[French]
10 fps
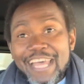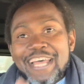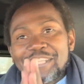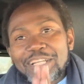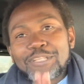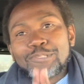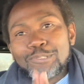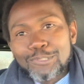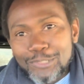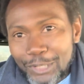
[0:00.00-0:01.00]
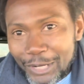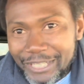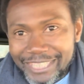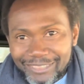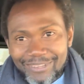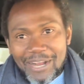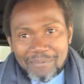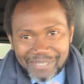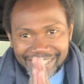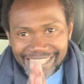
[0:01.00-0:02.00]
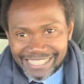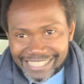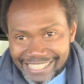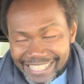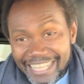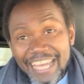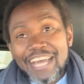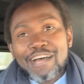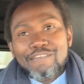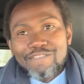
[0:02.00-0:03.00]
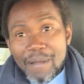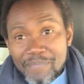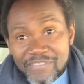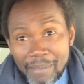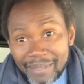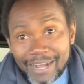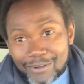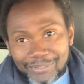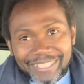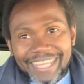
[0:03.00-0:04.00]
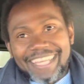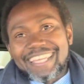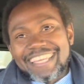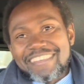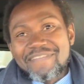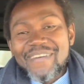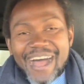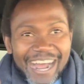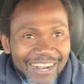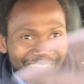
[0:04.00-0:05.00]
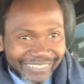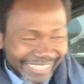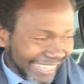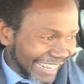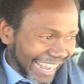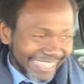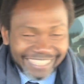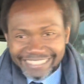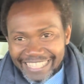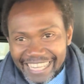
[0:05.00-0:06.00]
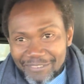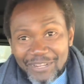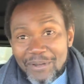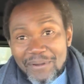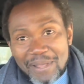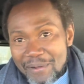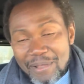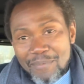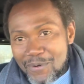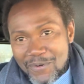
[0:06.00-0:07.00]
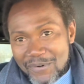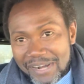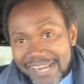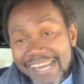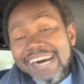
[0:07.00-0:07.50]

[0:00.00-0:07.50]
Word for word: C'est-à-dire que tu sors chez toi, comme j'ai déjà dit ici, va bien me rencontrer. Va rencontrer des Andersen, on est, on est, on est beaucoup, hein.